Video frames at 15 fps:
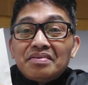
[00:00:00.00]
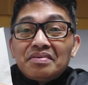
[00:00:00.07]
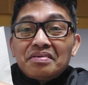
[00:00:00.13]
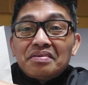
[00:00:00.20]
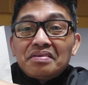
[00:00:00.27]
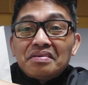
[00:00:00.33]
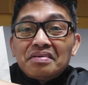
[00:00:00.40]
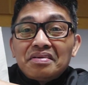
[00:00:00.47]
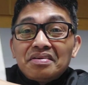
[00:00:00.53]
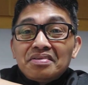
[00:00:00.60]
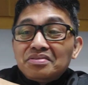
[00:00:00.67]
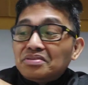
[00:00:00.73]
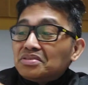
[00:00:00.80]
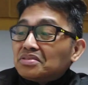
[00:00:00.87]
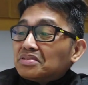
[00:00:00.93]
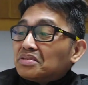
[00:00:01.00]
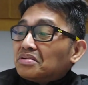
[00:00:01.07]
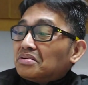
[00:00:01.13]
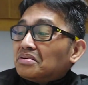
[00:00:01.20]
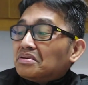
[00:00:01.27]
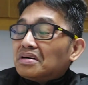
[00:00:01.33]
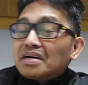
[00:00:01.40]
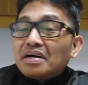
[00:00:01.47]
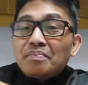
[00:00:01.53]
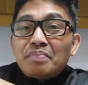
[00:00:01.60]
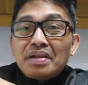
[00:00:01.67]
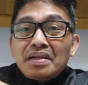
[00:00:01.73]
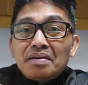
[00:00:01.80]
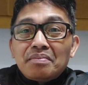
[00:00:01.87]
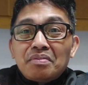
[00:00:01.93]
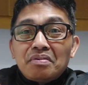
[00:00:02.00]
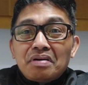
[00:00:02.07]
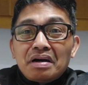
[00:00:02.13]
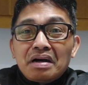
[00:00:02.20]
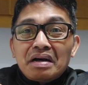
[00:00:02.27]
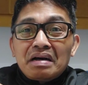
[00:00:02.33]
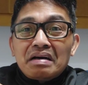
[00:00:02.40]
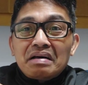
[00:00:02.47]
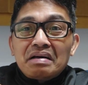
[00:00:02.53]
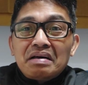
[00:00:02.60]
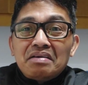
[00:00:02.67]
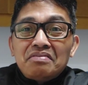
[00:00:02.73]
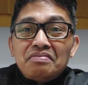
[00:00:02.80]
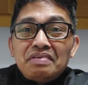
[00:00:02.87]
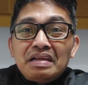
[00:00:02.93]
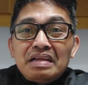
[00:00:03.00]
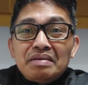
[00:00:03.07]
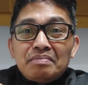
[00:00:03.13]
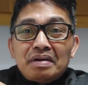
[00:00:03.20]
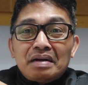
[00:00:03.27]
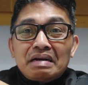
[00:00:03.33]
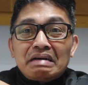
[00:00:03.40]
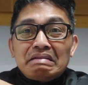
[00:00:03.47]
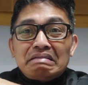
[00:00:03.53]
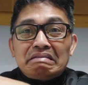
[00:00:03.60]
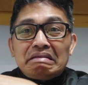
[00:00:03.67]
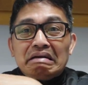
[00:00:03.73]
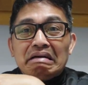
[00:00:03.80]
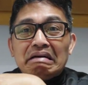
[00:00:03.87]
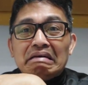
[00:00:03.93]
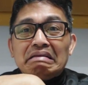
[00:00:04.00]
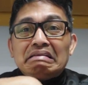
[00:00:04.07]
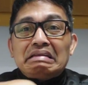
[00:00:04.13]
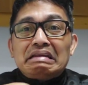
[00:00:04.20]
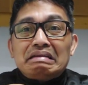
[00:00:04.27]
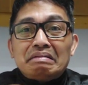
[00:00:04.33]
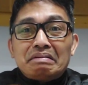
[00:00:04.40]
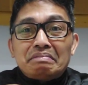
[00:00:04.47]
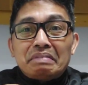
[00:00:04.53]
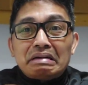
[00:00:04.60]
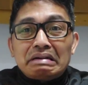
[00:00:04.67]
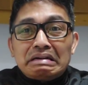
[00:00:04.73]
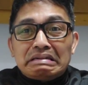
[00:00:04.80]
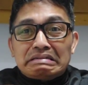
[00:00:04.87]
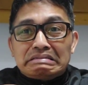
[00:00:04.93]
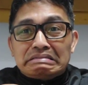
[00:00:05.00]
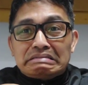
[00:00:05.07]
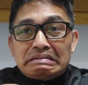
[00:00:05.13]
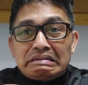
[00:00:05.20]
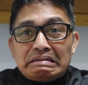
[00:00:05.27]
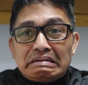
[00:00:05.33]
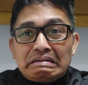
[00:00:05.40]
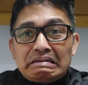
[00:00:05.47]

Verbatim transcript: Oh. Diyos ko, ang kapal lang mukha. Feeling maganda. Hindi naman maganda.